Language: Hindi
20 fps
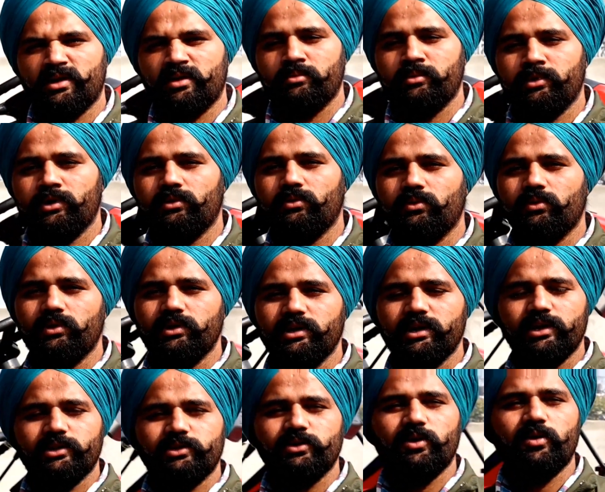सर बिल्कुल
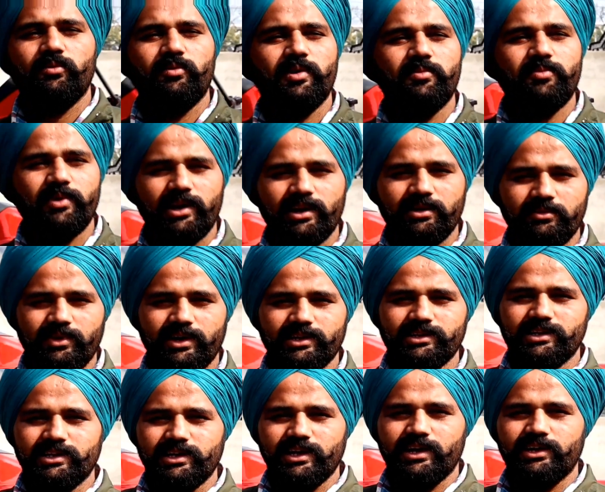ये तो हमने पहले
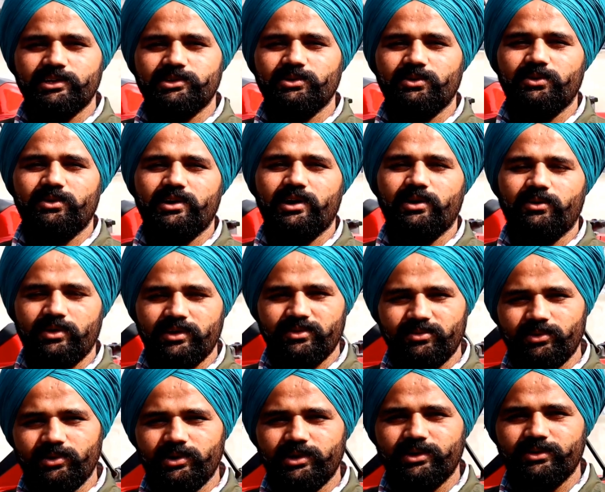बात किया कि शौक का कोई
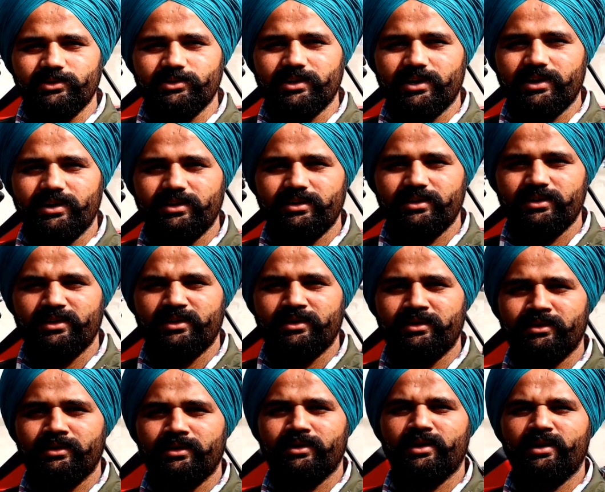मूल नहीं होता
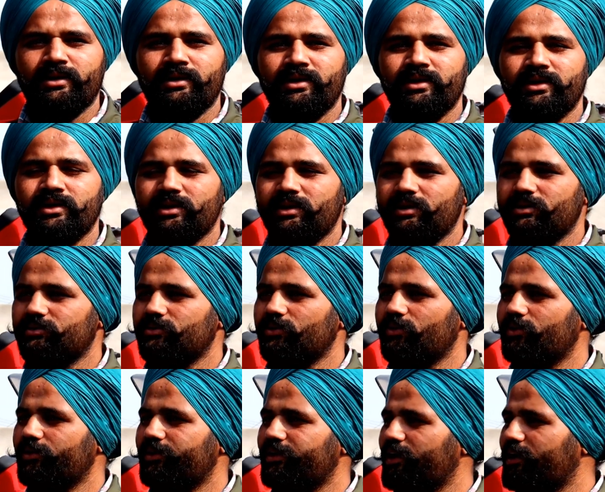बिल्कुल है ना
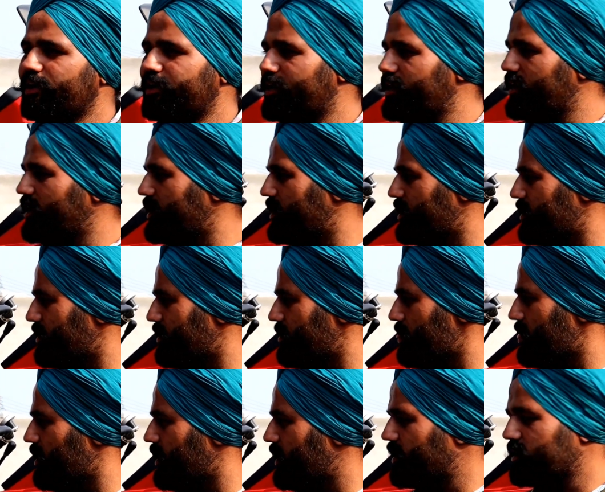तो ट्रैक्टर
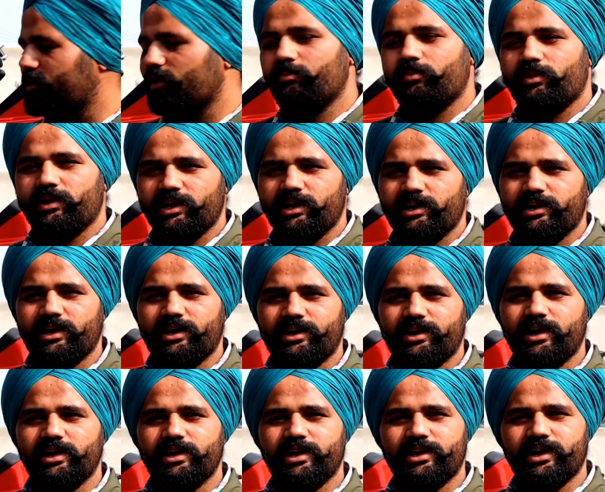एकदम बढ़िया
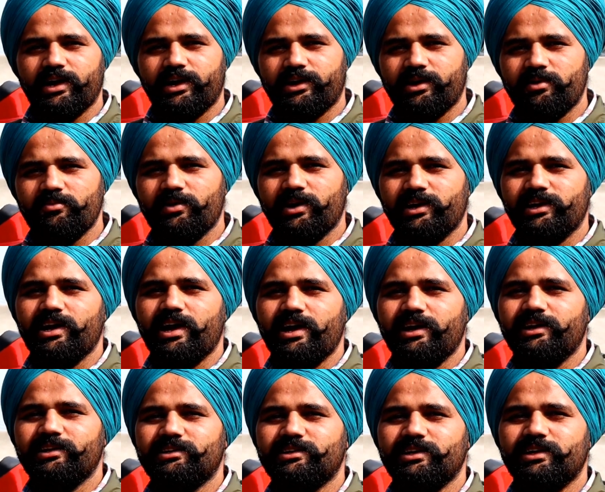ट्रैक्टर है ये ट्रैक्टर बढ़िया
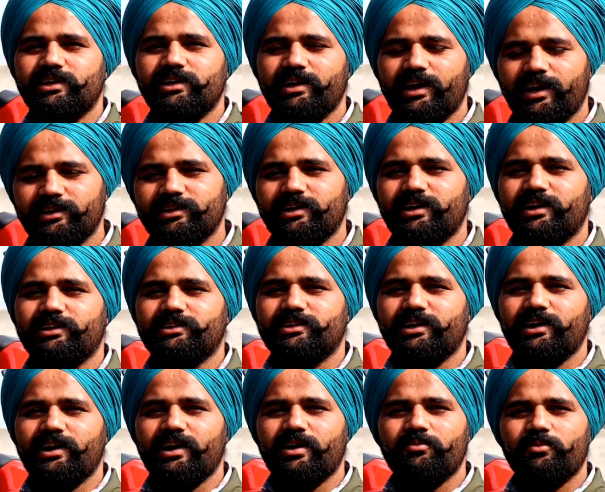है इसी ऐसे
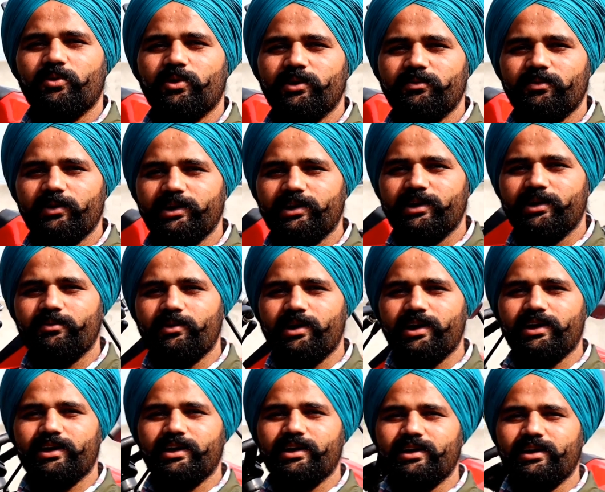लगते हैं हम मॉडिफाई
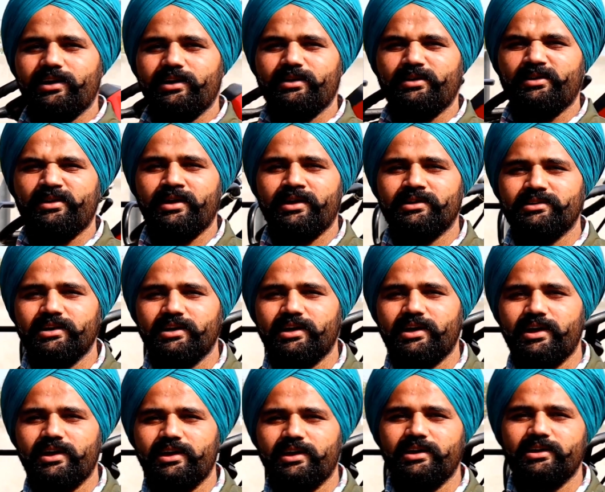करवाएंगे है ना हाँ। कहीं ऐसे
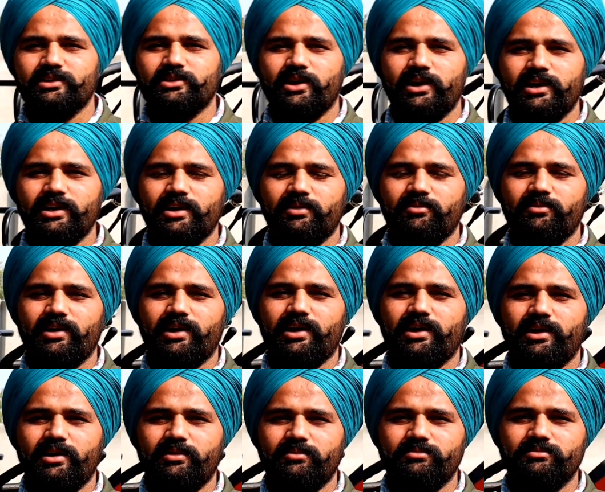कराएंगे तो ही
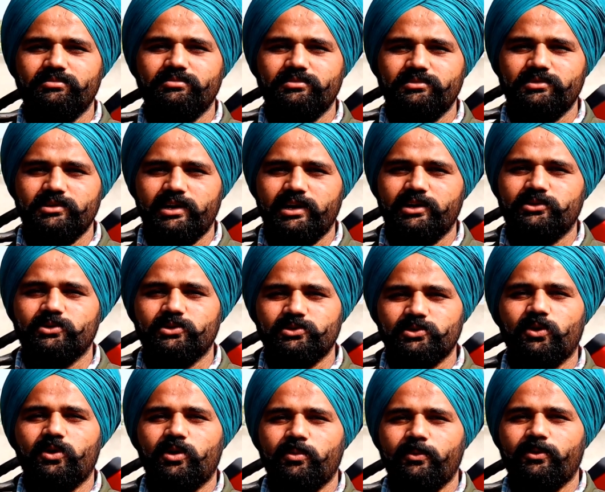हमारा एक तो
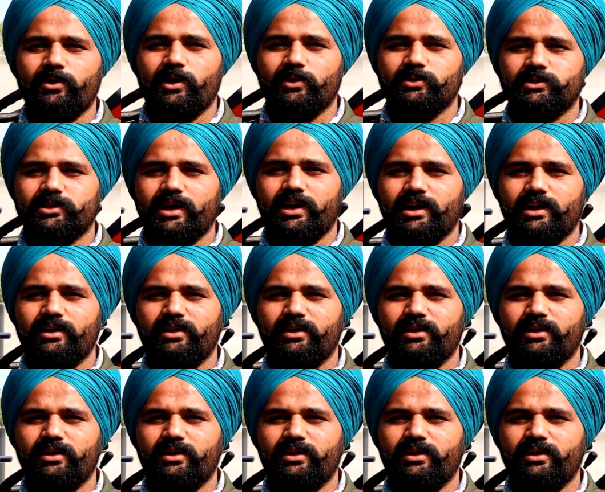शौक पूरा होता